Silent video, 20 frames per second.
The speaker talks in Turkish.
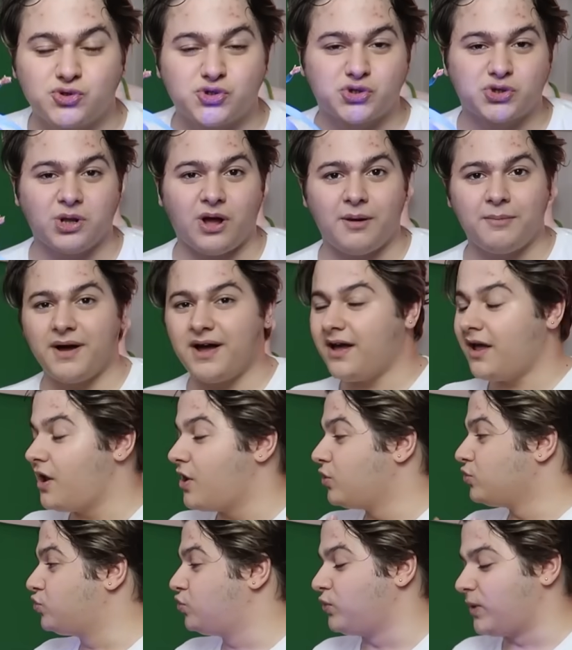Uçtu ama
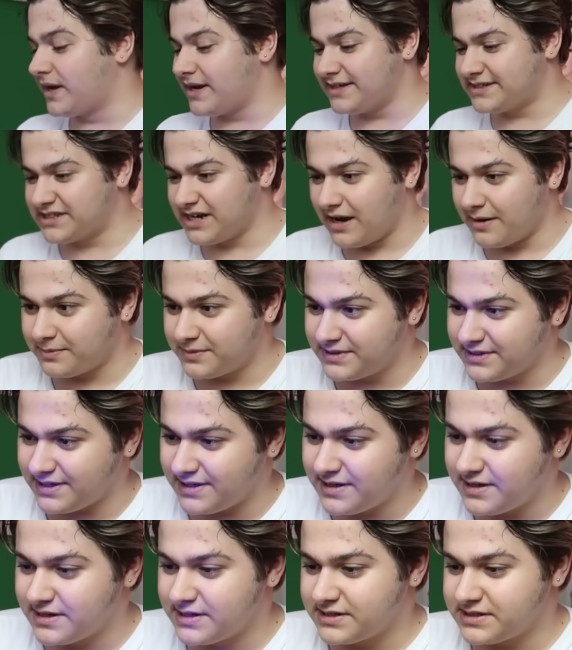duvara çarptı.